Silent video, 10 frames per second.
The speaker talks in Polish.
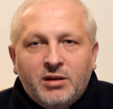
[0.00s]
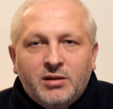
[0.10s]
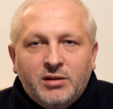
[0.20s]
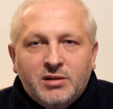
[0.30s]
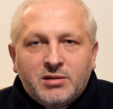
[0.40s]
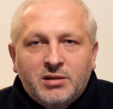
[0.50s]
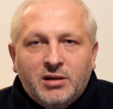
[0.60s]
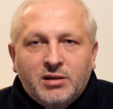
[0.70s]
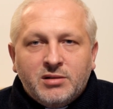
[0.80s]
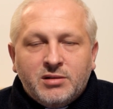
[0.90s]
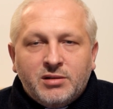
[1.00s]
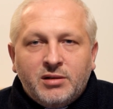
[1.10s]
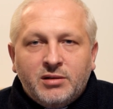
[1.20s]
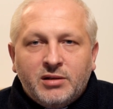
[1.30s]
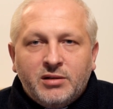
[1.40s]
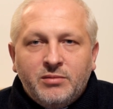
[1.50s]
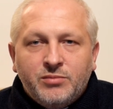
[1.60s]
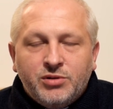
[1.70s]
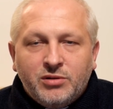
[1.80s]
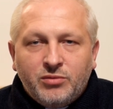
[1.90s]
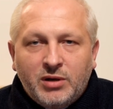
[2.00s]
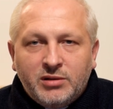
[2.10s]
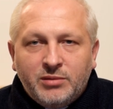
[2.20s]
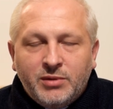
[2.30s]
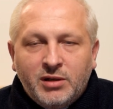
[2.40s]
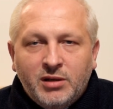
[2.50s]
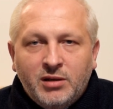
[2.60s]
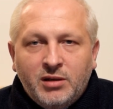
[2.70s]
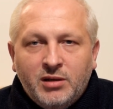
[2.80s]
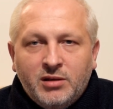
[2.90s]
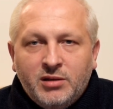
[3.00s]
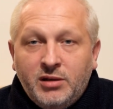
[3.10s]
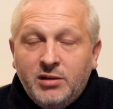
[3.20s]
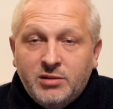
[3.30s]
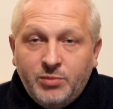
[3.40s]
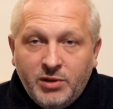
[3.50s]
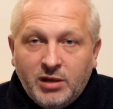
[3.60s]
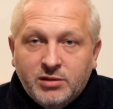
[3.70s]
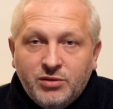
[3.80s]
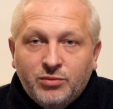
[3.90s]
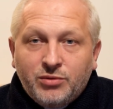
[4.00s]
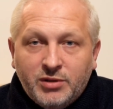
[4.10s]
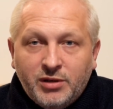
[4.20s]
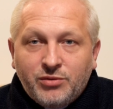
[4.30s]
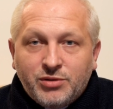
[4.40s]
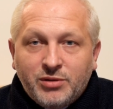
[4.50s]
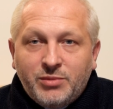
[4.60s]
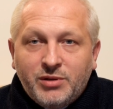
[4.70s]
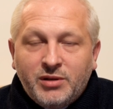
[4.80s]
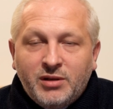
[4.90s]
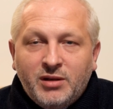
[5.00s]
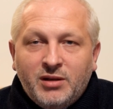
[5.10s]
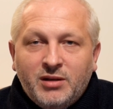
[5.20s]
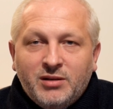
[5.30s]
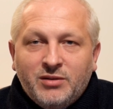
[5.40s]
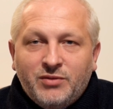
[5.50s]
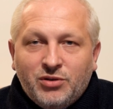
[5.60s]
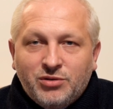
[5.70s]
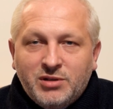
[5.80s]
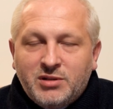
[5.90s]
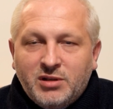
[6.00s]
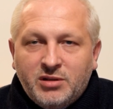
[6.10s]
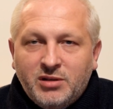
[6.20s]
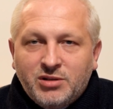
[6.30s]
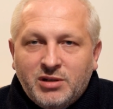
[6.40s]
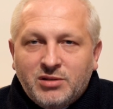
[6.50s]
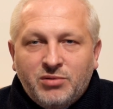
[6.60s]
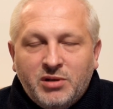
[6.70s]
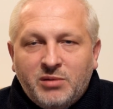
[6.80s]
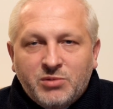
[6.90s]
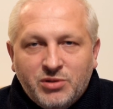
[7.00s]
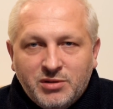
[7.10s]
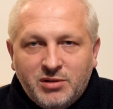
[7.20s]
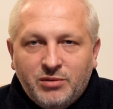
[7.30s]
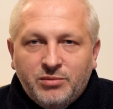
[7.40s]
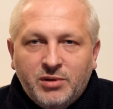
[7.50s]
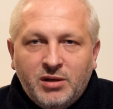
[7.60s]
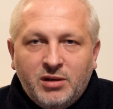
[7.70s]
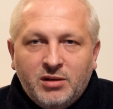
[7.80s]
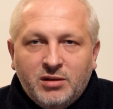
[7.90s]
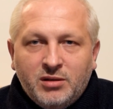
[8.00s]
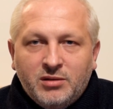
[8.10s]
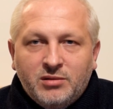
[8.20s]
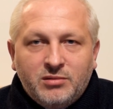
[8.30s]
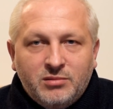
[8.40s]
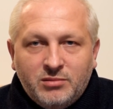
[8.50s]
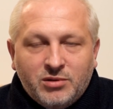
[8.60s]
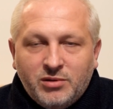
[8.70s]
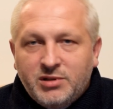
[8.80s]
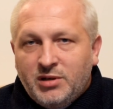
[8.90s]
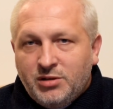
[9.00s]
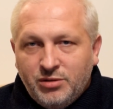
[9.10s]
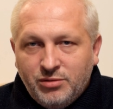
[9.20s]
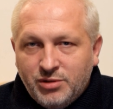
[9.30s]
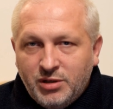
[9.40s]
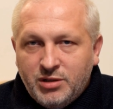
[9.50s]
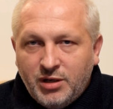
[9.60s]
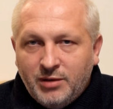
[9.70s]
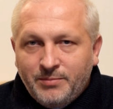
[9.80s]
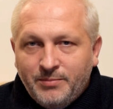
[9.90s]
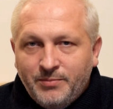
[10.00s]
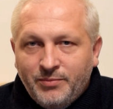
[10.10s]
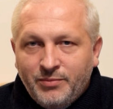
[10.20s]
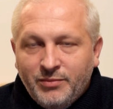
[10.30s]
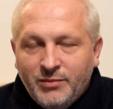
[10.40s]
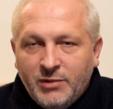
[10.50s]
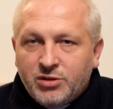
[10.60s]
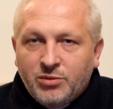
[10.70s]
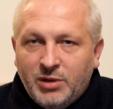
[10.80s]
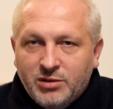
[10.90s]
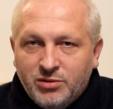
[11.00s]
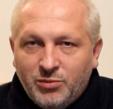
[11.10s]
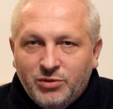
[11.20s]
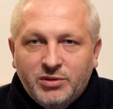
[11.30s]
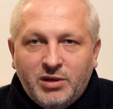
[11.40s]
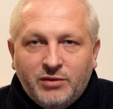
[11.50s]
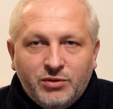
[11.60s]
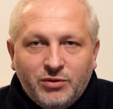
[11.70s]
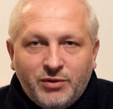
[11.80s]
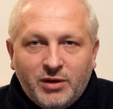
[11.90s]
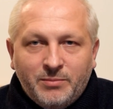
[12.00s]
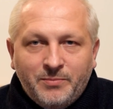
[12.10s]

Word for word: jest dla nas takim przykładem i inspiracją do tego, żeby wykorzystać ten czas, który nam został e, do końca naszego życia. Jest to bardzo mądra wdowa,